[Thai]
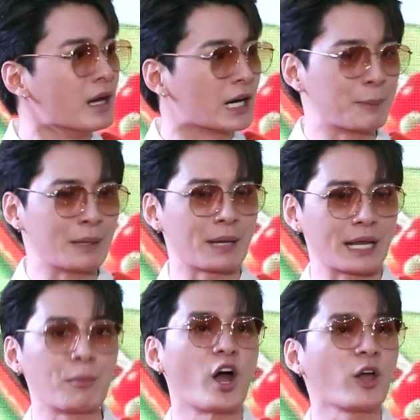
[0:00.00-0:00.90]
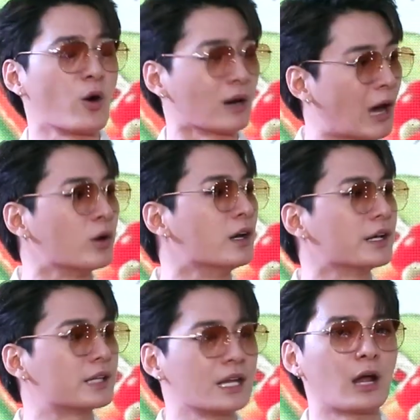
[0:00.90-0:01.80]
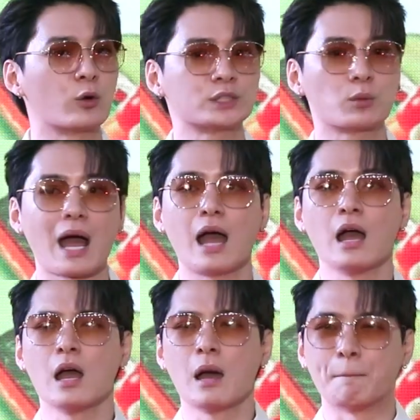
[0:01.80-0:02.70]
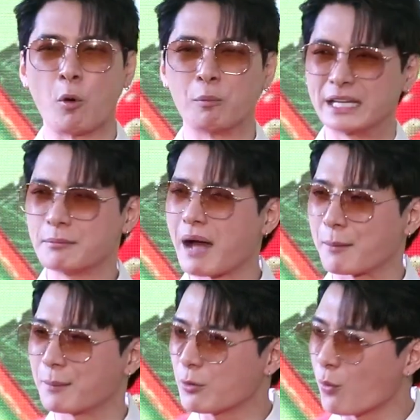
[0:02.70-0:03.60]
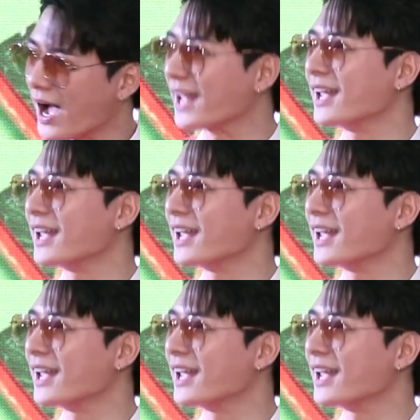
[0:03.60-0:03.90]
คือเป็นเพนทอย์ของเราเลยที่เรารู้สึกว่าผมกินผักไม่ไหว